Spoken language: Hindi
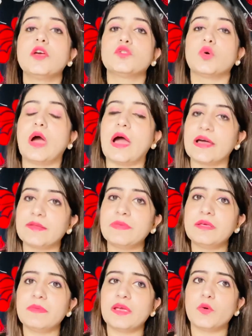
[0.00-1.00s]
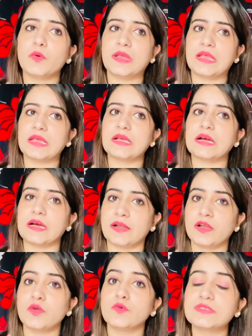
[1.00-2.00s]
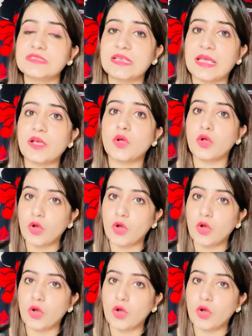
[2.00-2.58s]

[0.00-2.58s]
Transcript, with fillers: तो आर्मी में होने के कारण उससे एक